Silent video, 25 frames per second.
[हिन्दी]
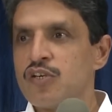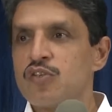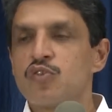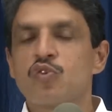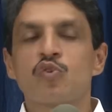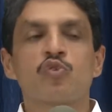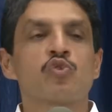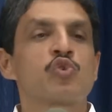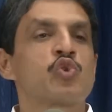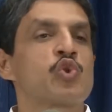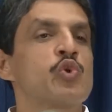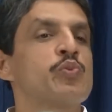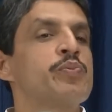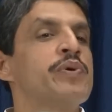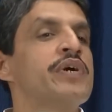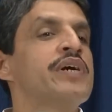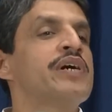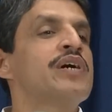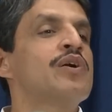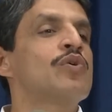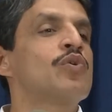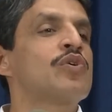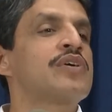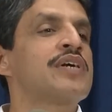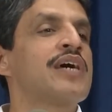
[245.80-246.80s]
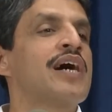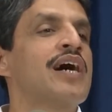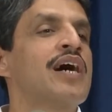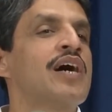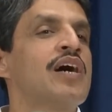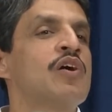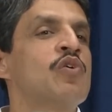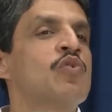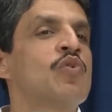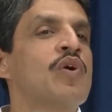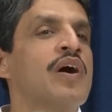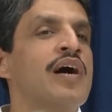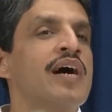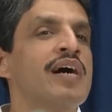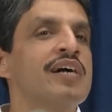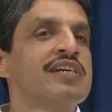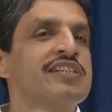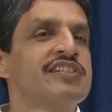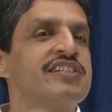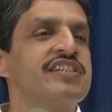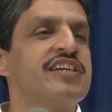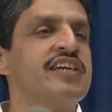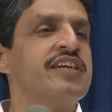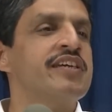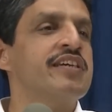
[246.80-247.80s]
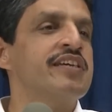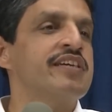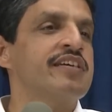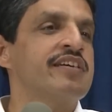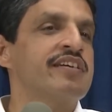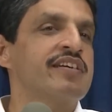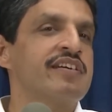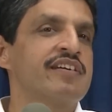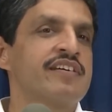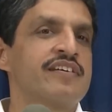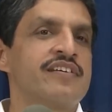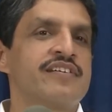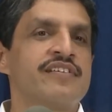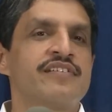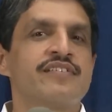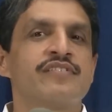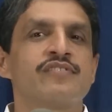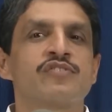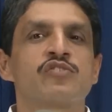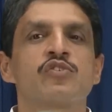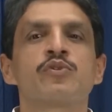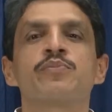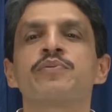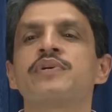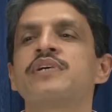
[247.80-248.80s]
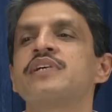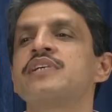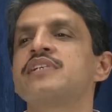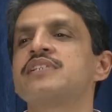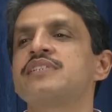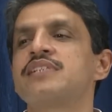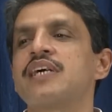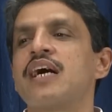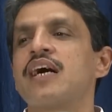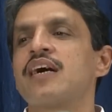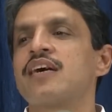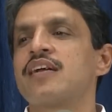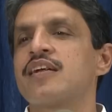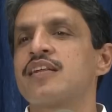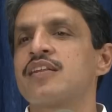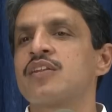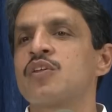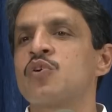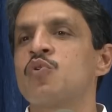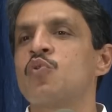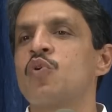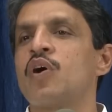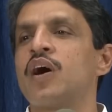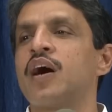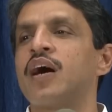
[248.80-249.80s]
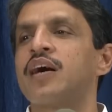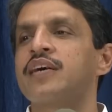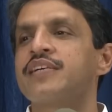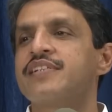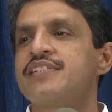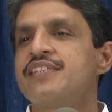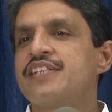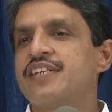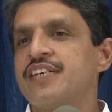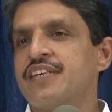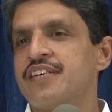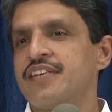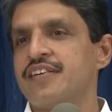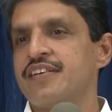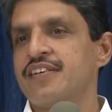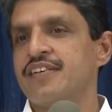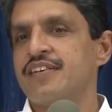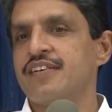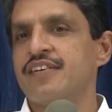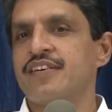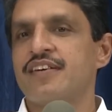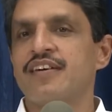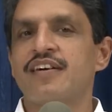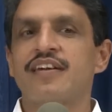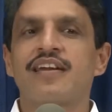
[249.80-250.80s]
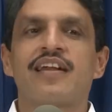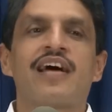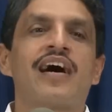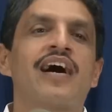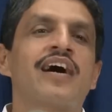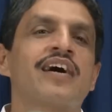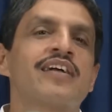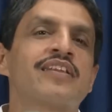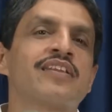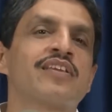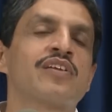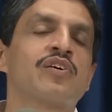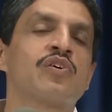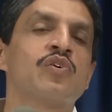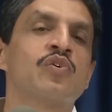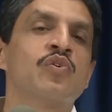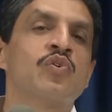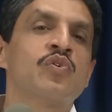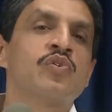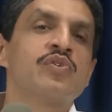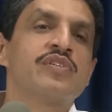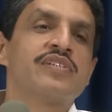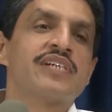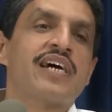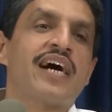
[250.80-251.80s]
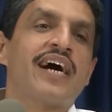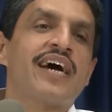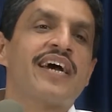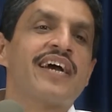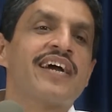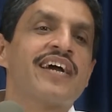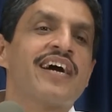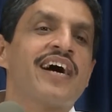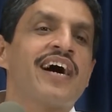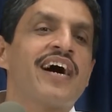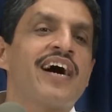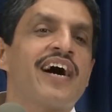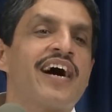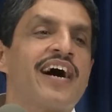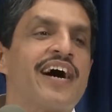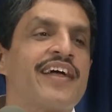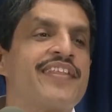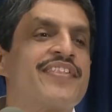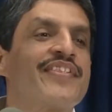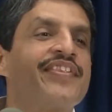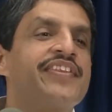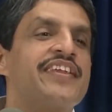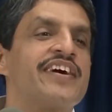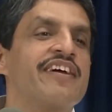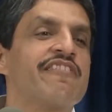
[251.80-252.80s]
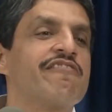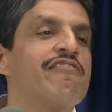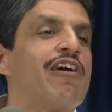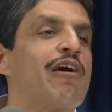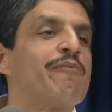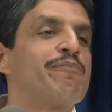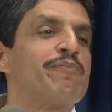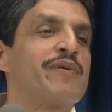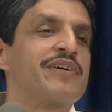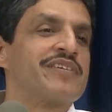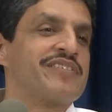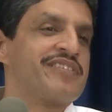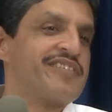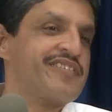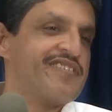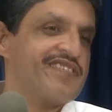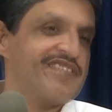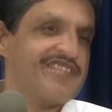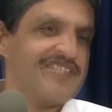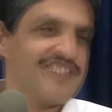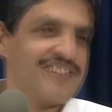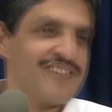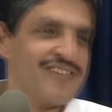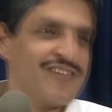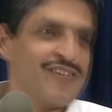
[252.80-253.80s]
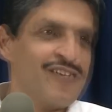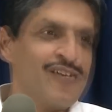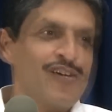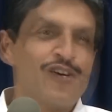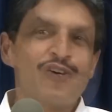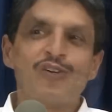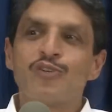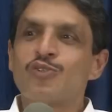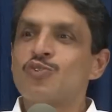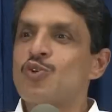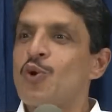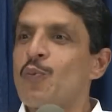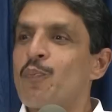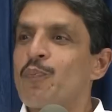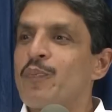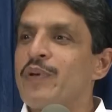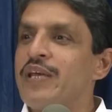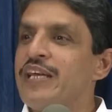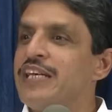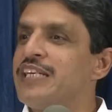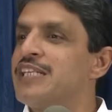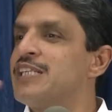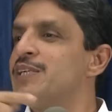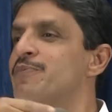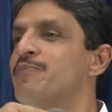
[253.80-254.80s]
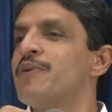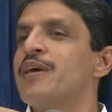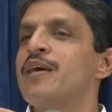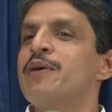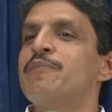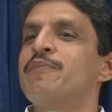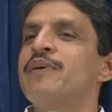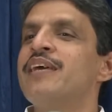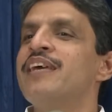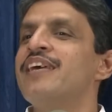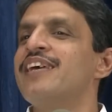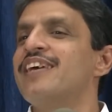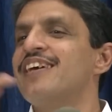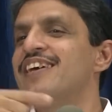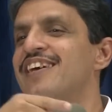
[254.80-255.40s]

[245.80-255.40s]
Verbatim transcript: तो सुबह उठा हुआ जिन सुबह जागृत हुआ जिन रात को जाएगा अंदर वापस उसको बीच में भी